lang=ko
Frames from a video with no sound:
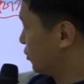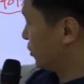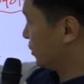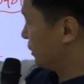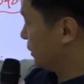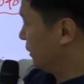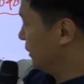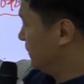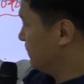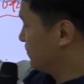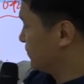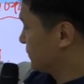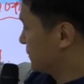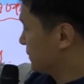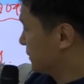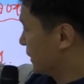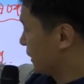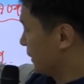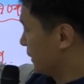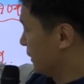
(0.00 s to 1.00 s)
도끼.
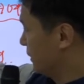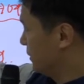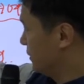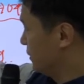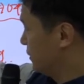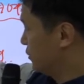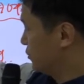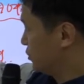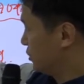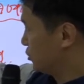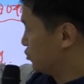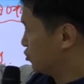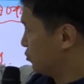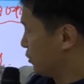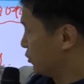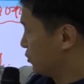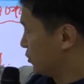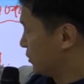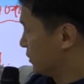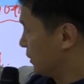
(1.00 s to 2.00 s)
네. 이게
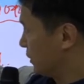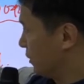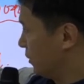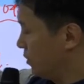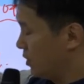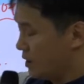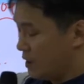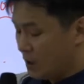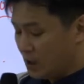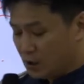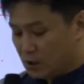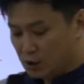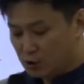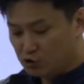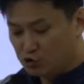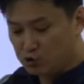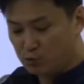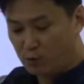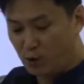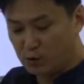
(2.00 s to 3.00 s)
주먹 도끼예요. 이
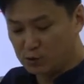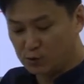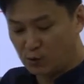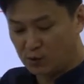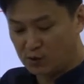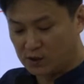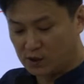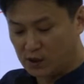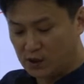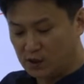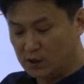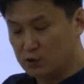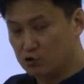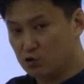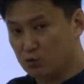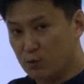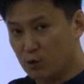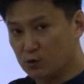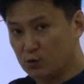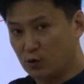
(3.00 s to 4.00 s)
주먹 도끼, 이
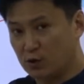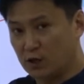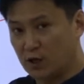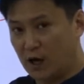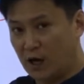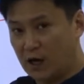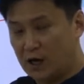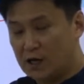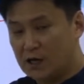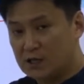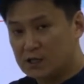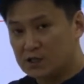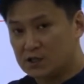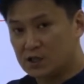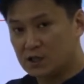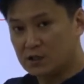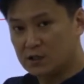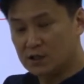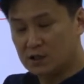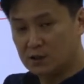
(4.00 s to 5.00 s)
주먹 도끼가
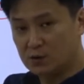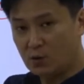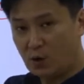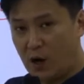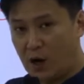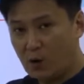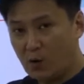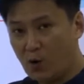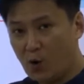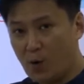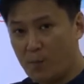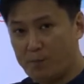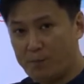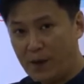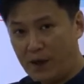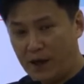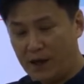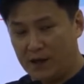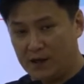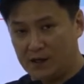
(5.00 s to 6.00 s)
찌르기도 하고
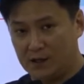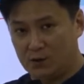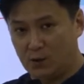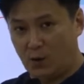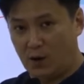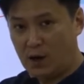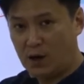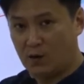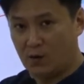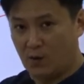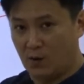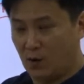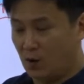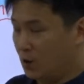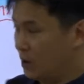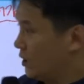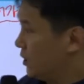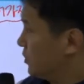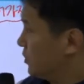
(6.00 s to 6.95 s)
베기도 하고